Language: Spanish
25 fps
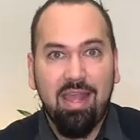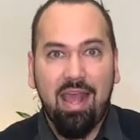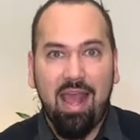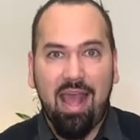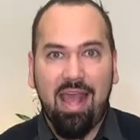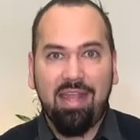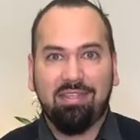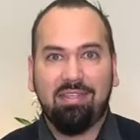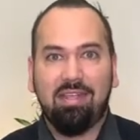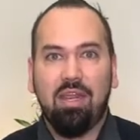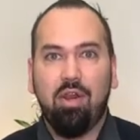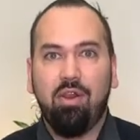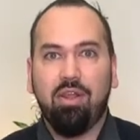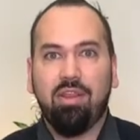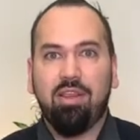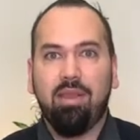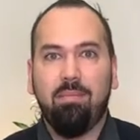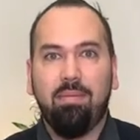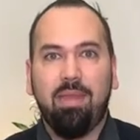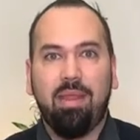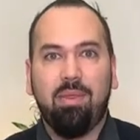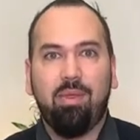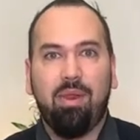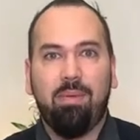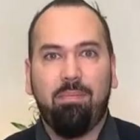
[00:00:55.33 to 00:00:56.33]
Así lo están
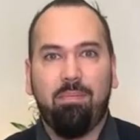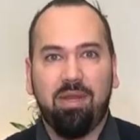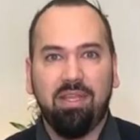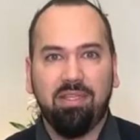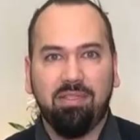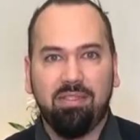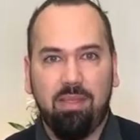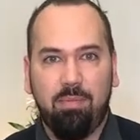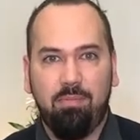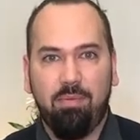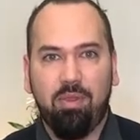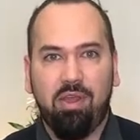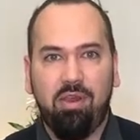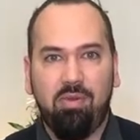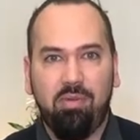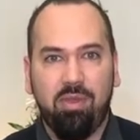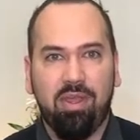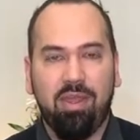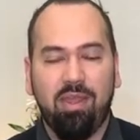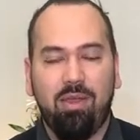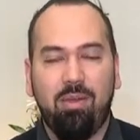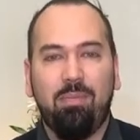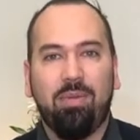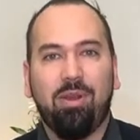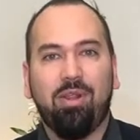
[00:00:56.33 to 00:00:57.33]
viendo al principio del
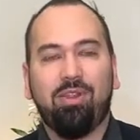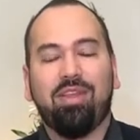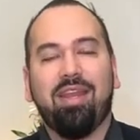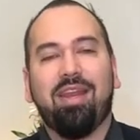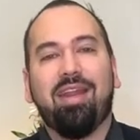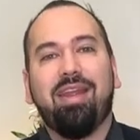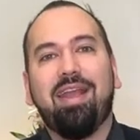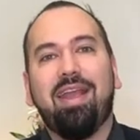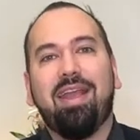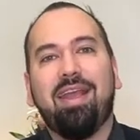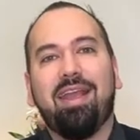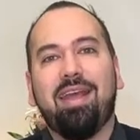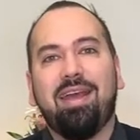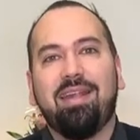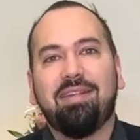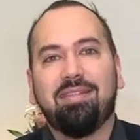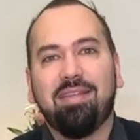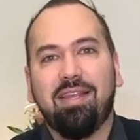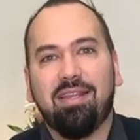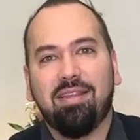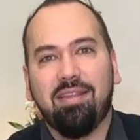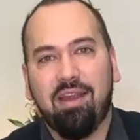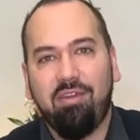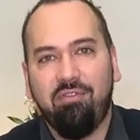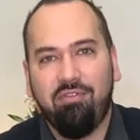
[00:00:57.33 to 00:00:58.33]
video, pero tienen que
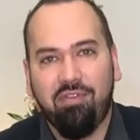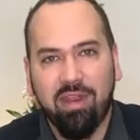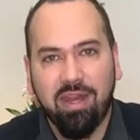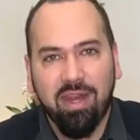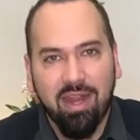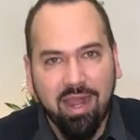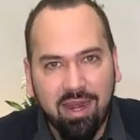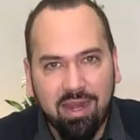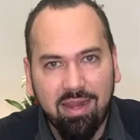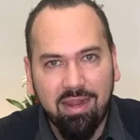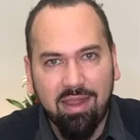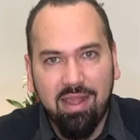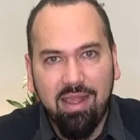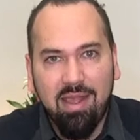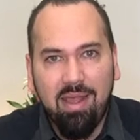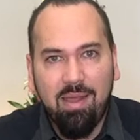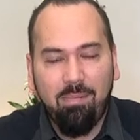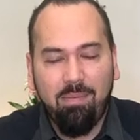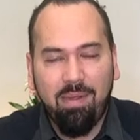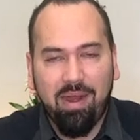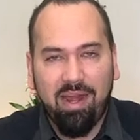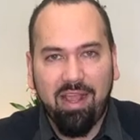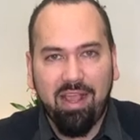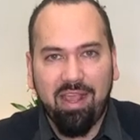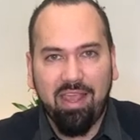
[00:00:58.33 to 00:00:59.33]
quedarse hasta el final
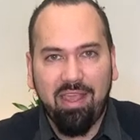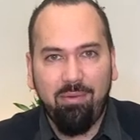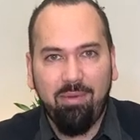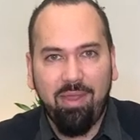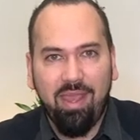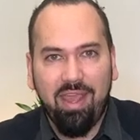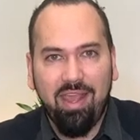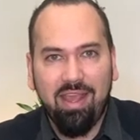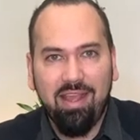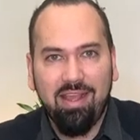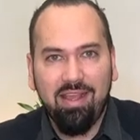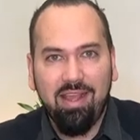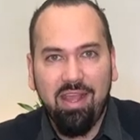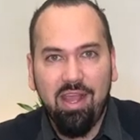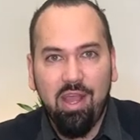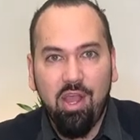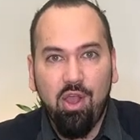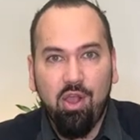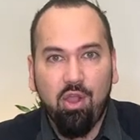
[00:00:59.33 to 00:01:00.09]
para que vean